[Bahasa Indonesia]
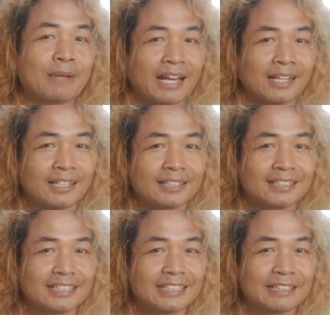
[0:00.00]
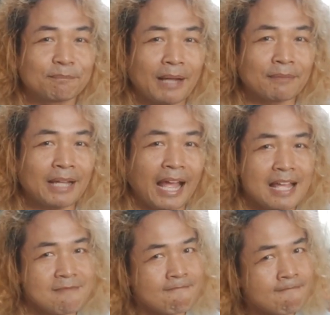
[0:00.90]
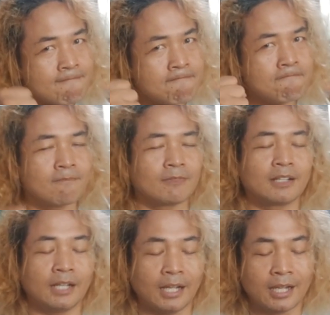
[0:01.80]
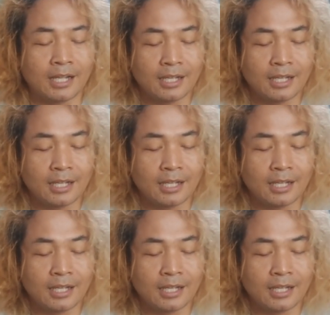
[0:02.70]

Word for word: kan paham nggak hmm. nah.